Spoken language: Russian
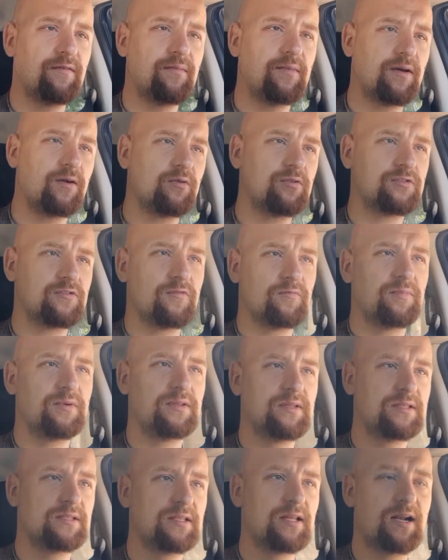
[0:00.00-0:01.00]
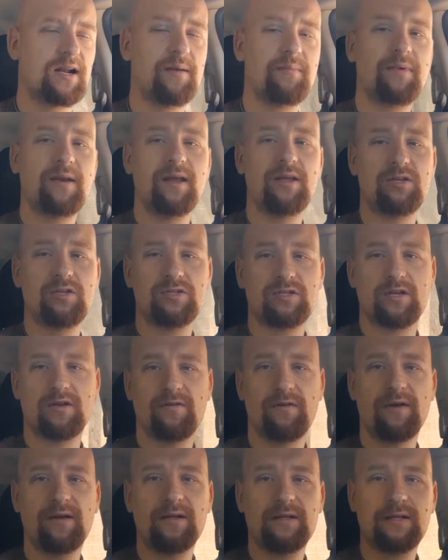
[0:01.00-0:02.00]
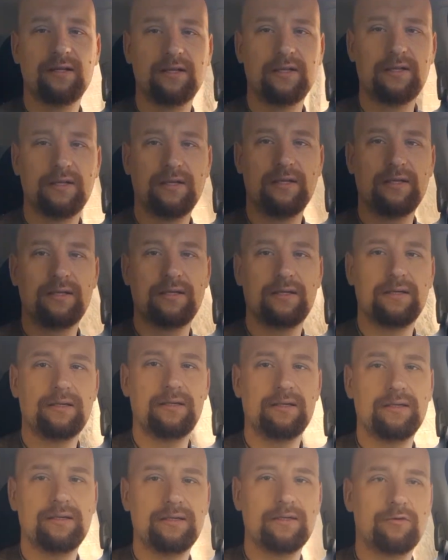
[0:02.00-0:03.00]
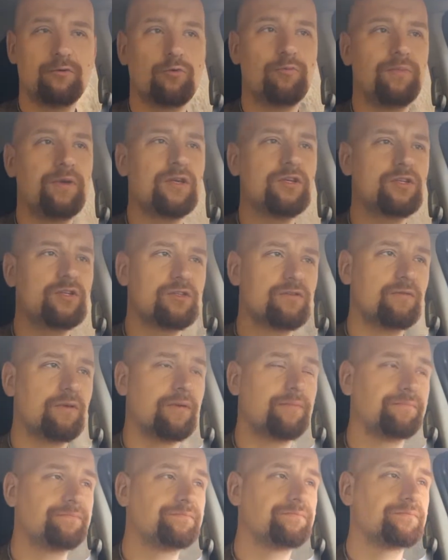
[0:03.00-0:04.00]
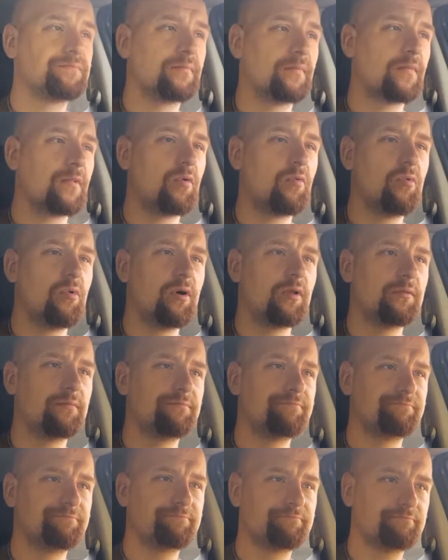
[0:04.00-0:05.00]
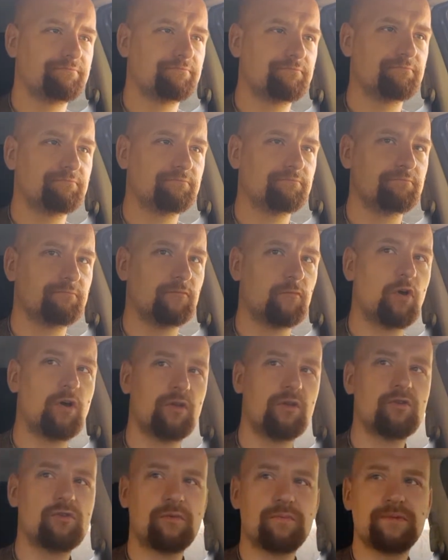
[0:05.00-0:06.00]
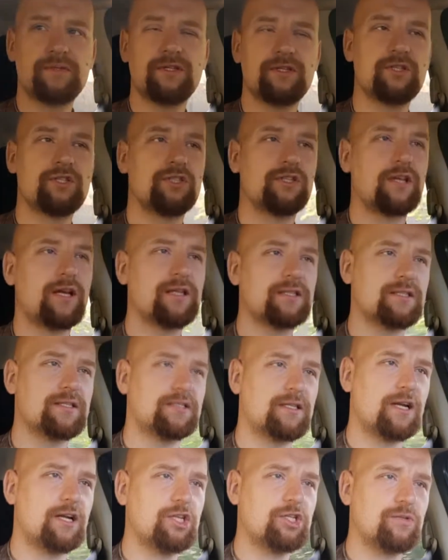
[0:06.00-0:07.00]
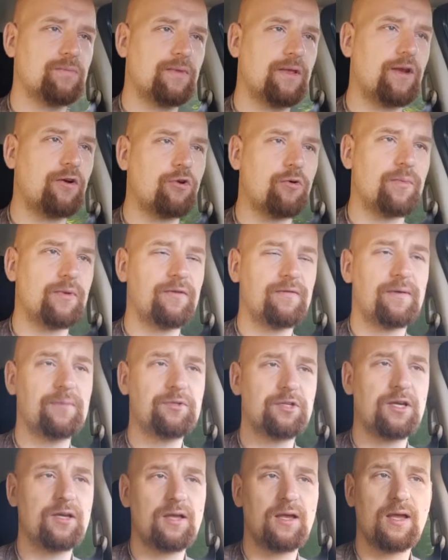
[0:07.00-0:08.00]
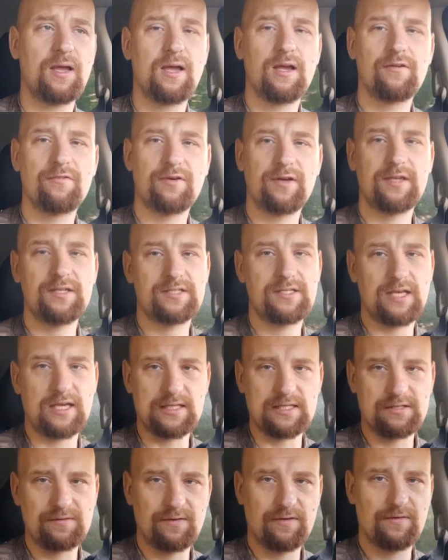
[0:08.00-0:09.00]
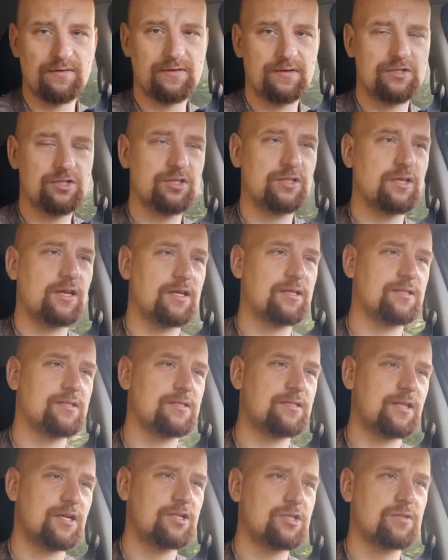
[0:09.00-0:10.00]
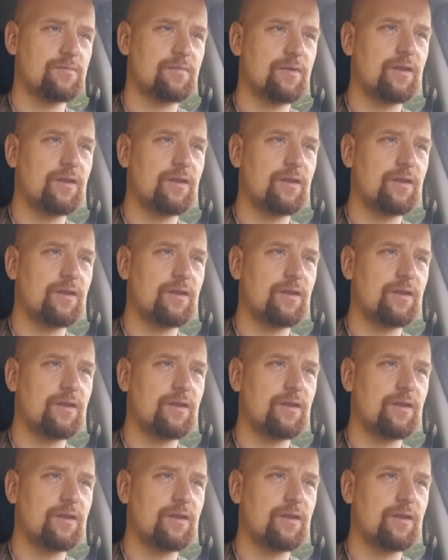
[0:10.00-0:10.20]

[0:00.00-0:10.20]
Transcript: Морозов был из старообрядческого э, купечества, он ну, оно, собственно, считается страшным грехом. Оно вообще в христианстве и считается страшным